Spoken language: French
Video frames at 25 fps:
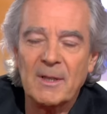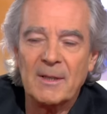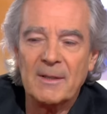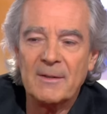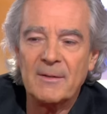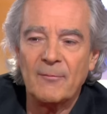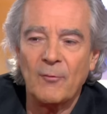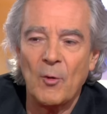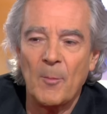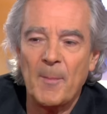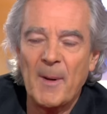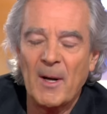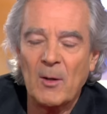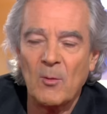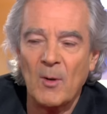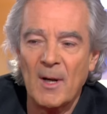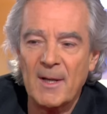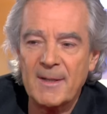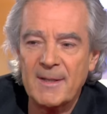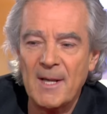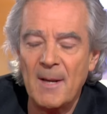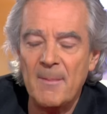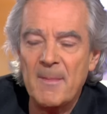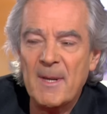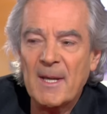il ne faut pas
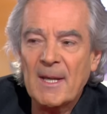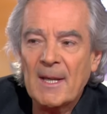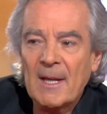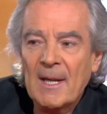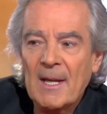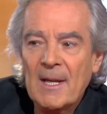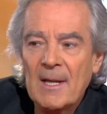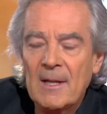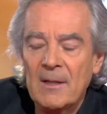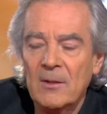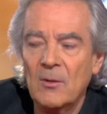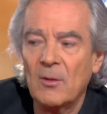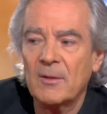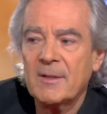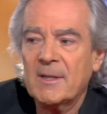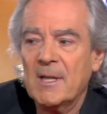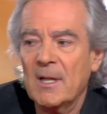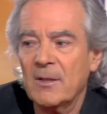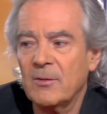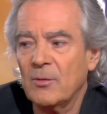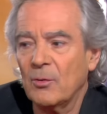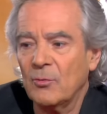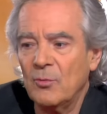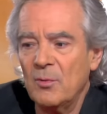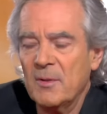croire ça. Mais non, ce
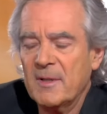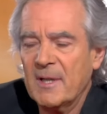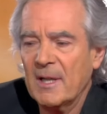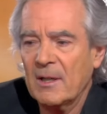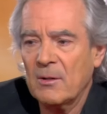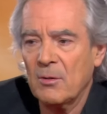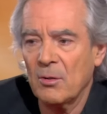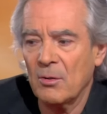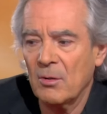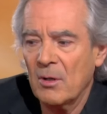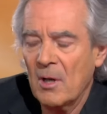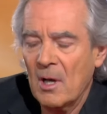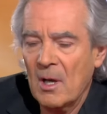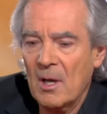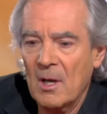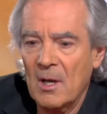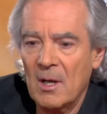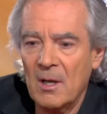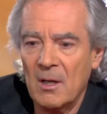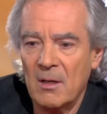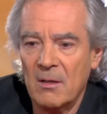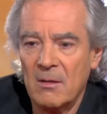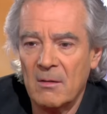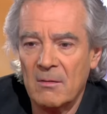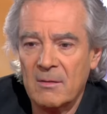qu'il y a surtout, c'est que
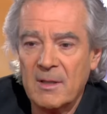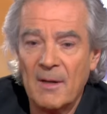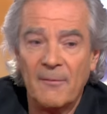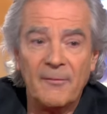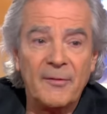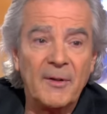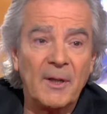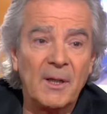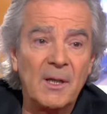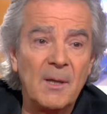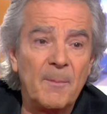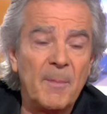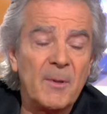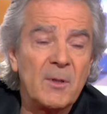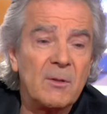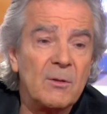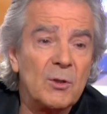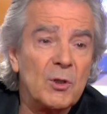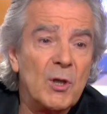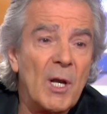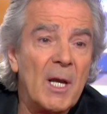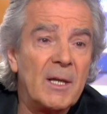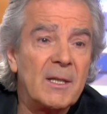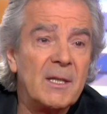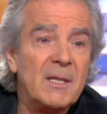euh, ça me fait rire parce que
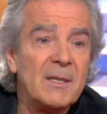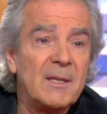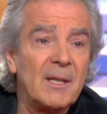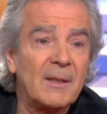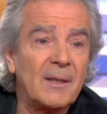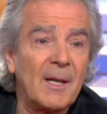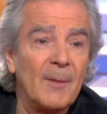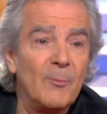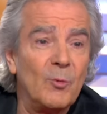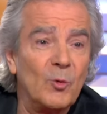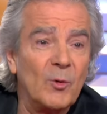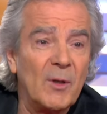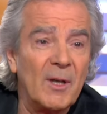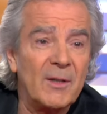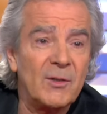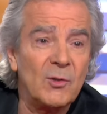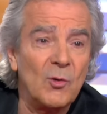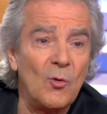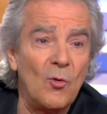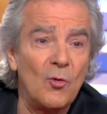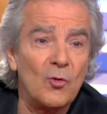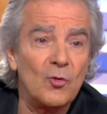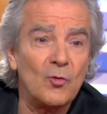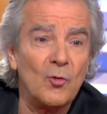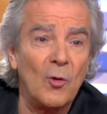j'ai acquis cette
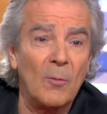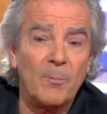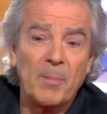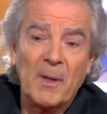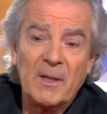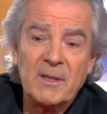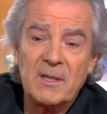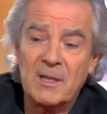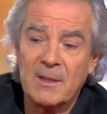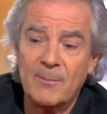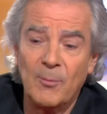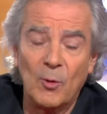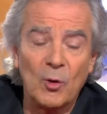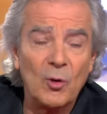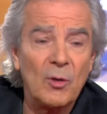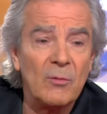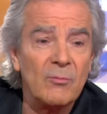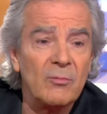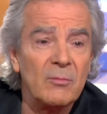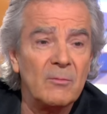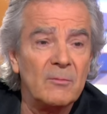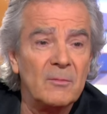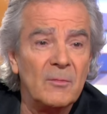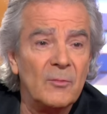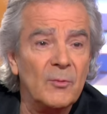réputation en jouant pratiquement
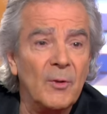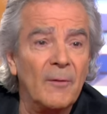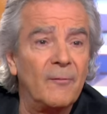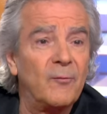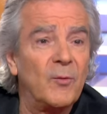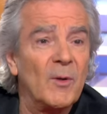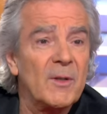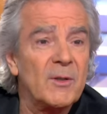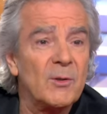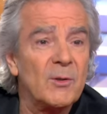9 fois